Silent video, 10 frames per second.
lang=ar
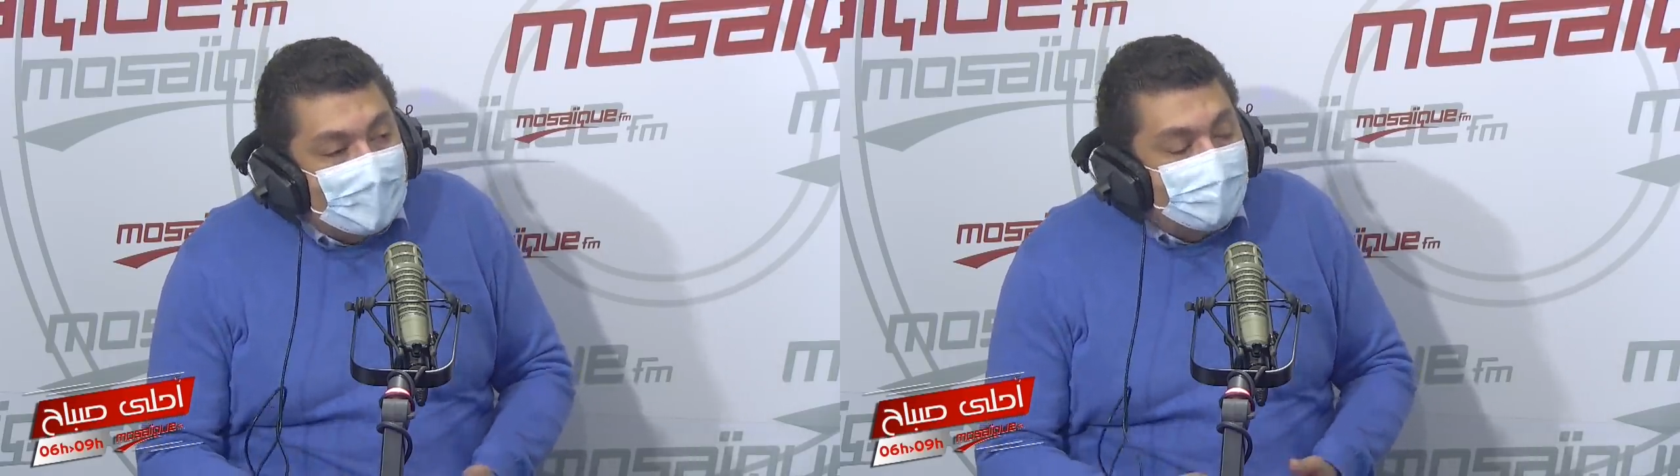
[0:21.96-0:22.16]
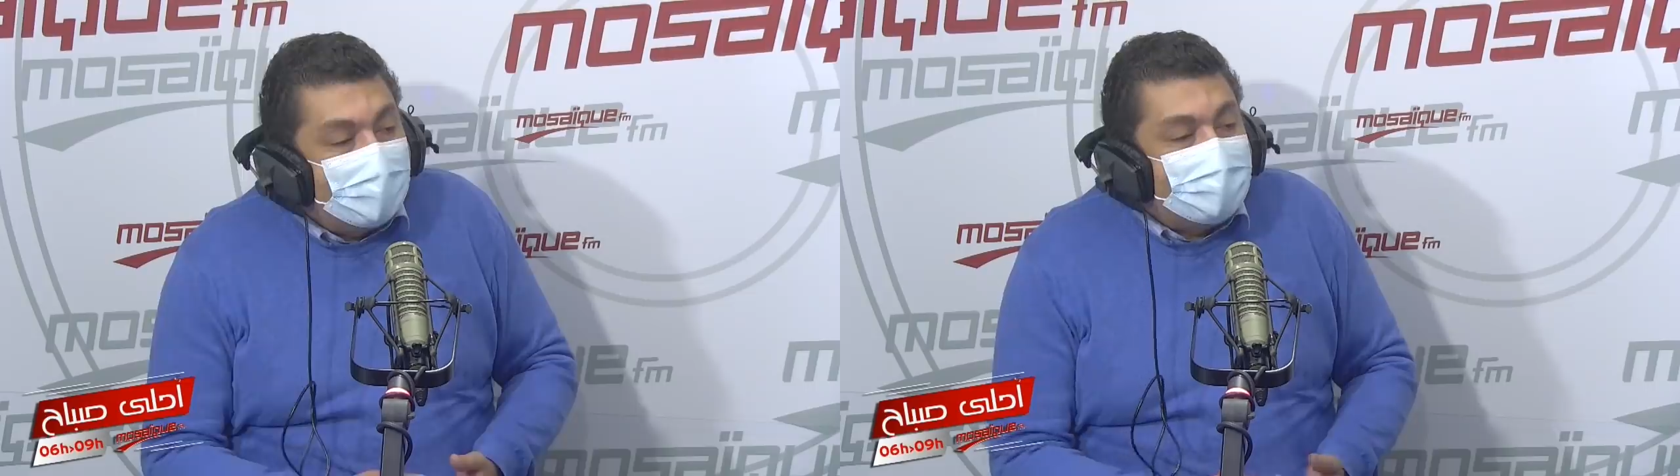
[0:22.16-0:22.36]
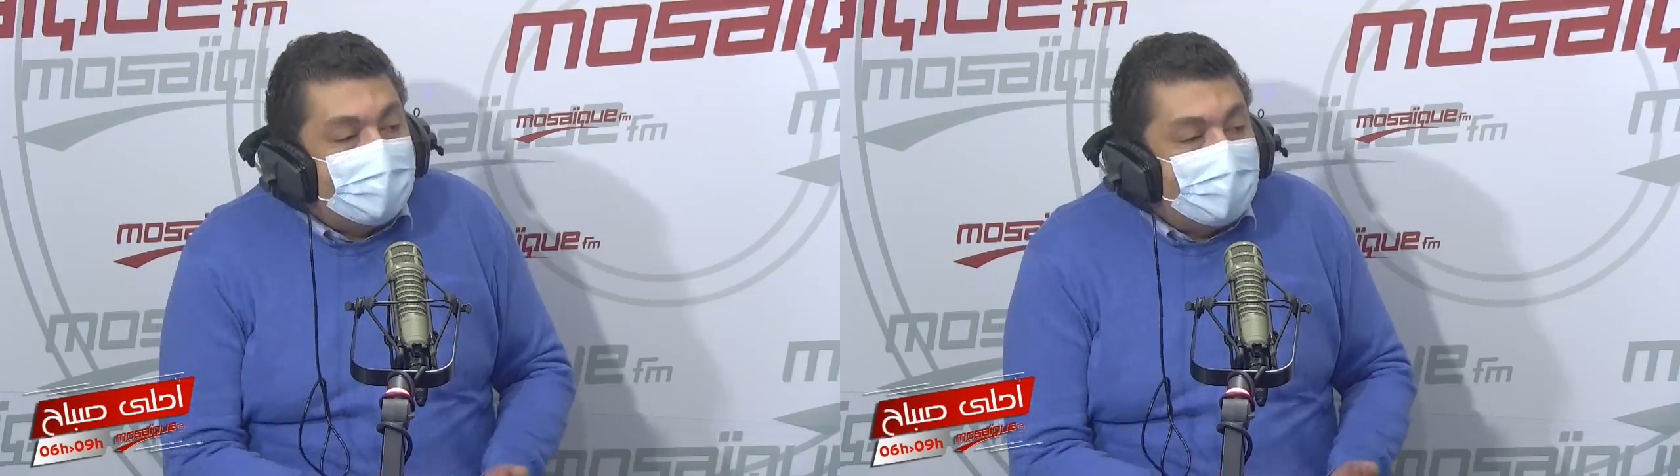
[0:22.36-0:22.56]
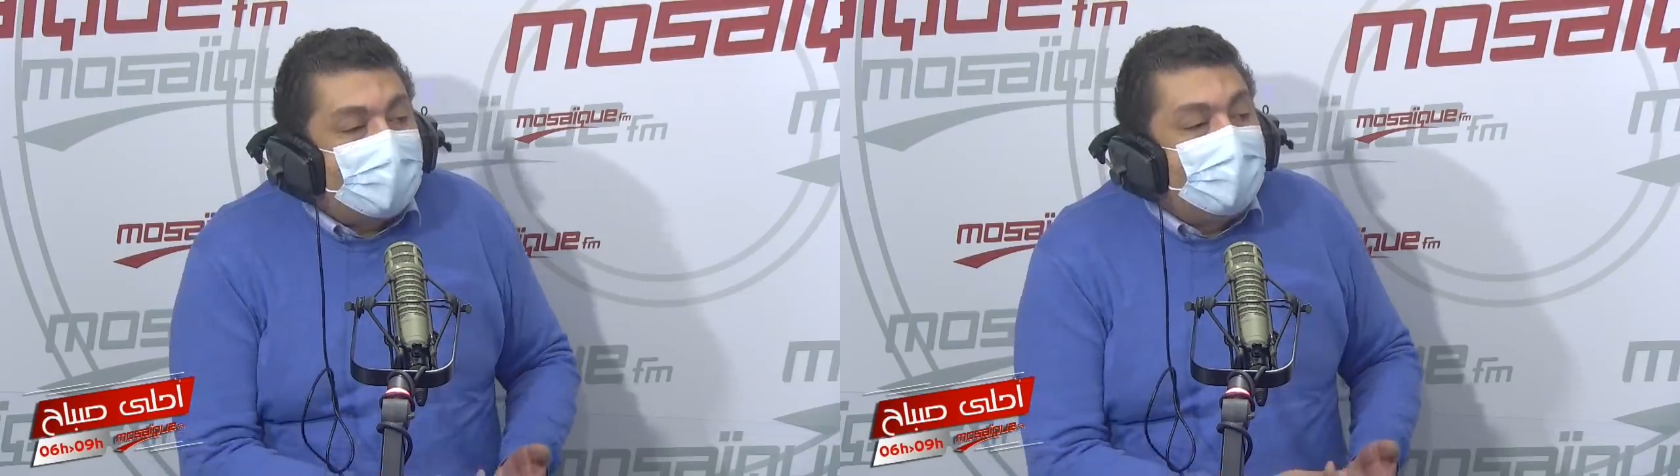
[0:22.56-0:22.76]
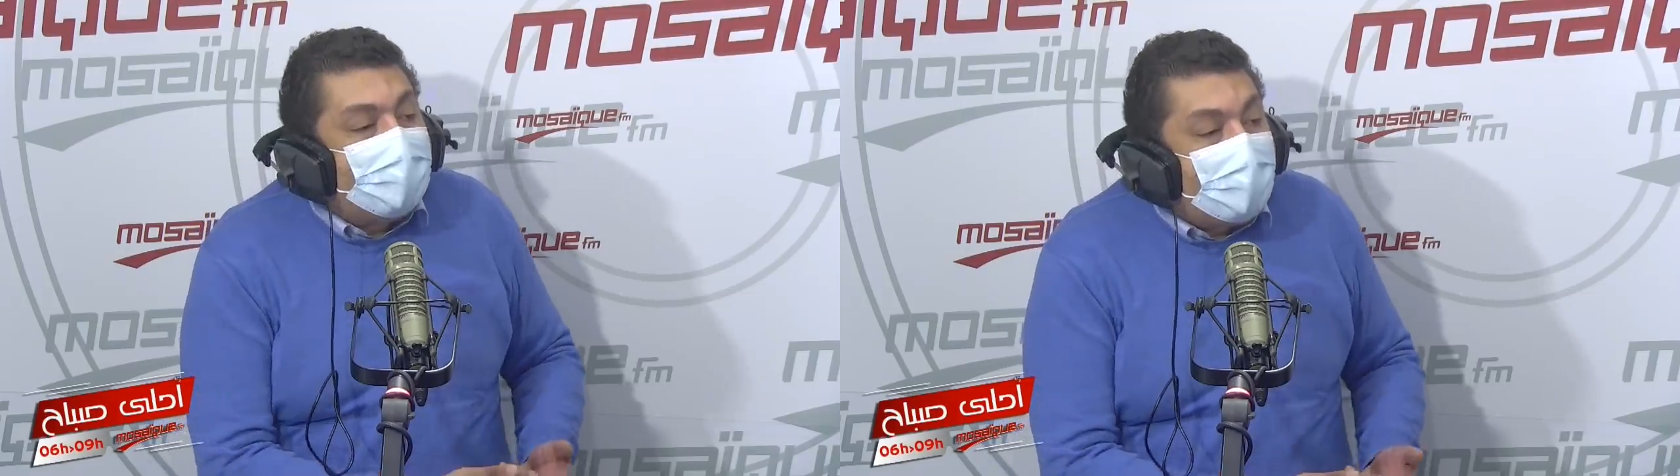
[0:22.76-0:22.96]
برشا
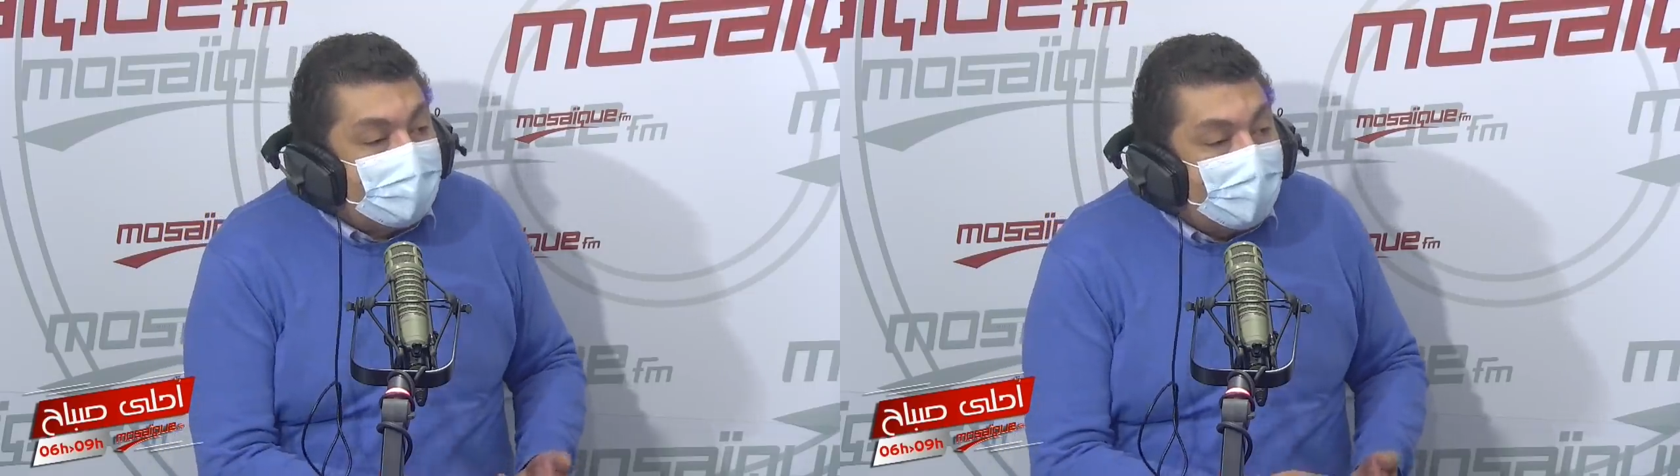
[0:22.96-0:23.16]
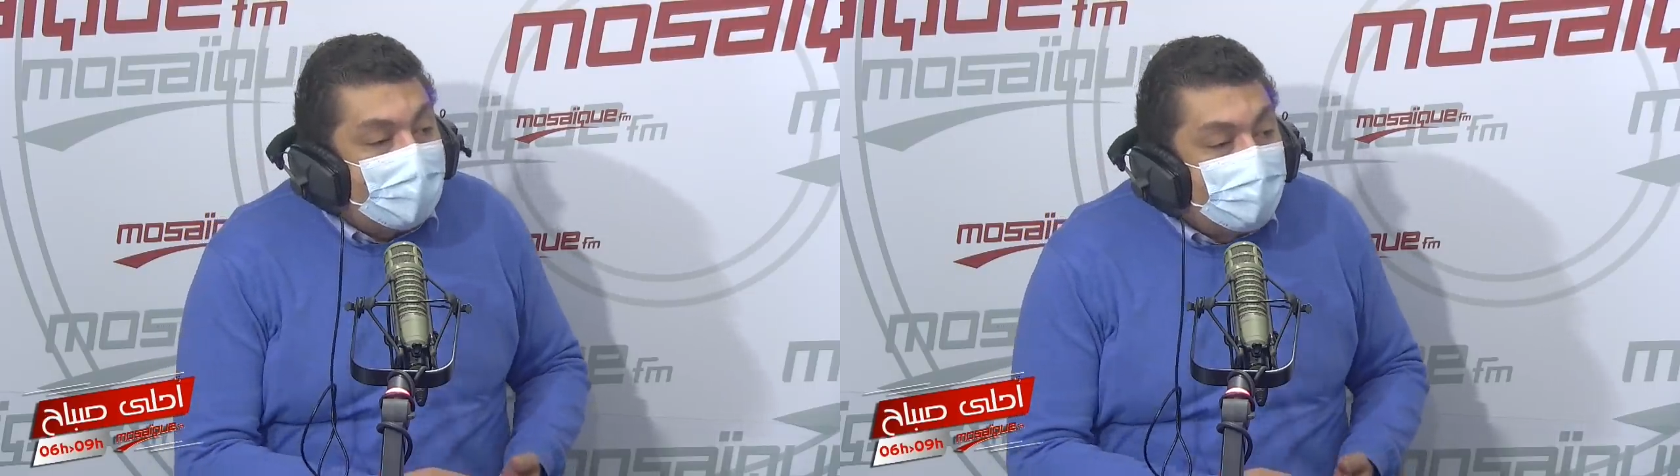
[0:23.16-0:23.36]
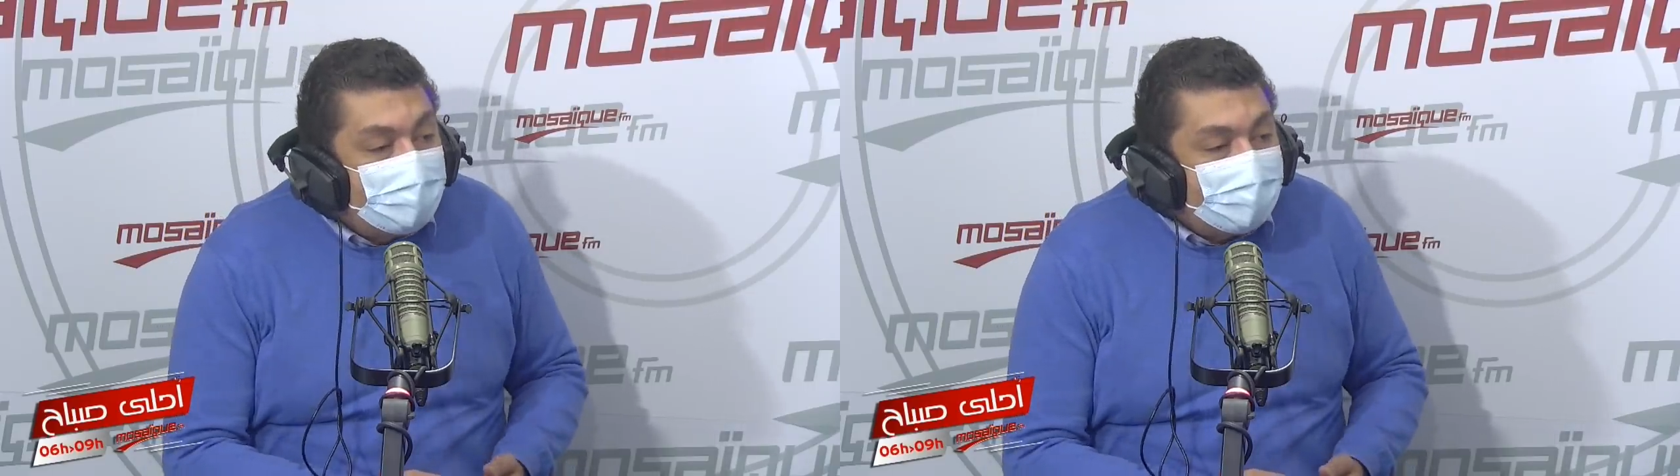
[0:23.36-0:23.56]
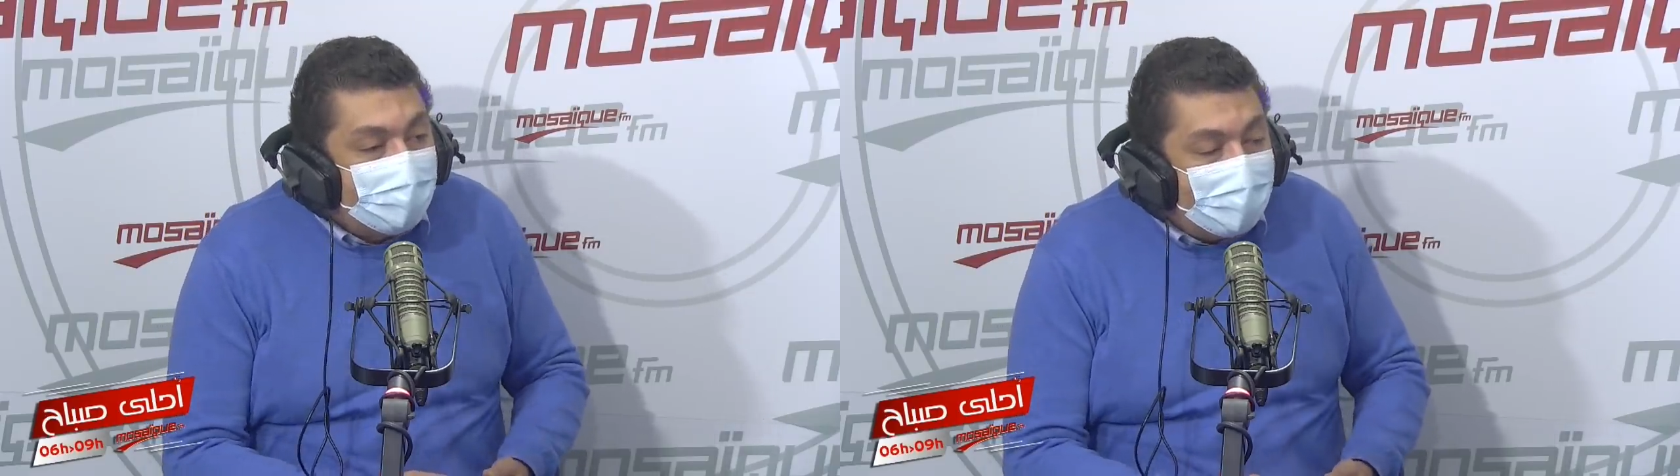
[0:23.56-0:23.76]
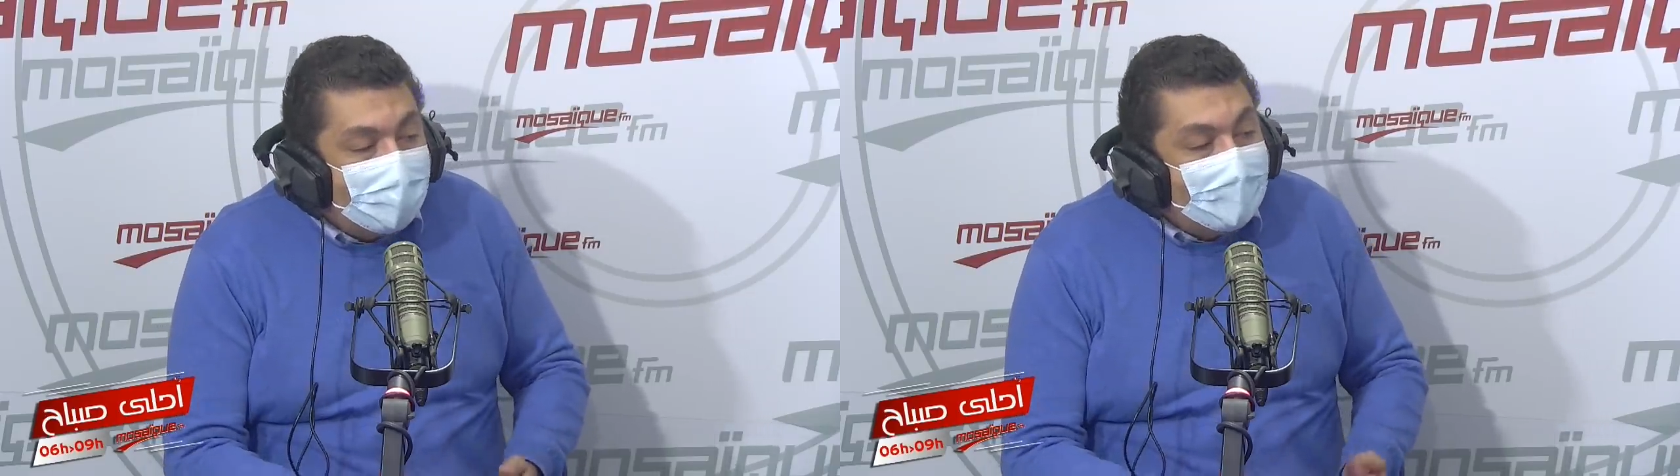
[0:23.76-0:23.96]
تغييرات على مستوى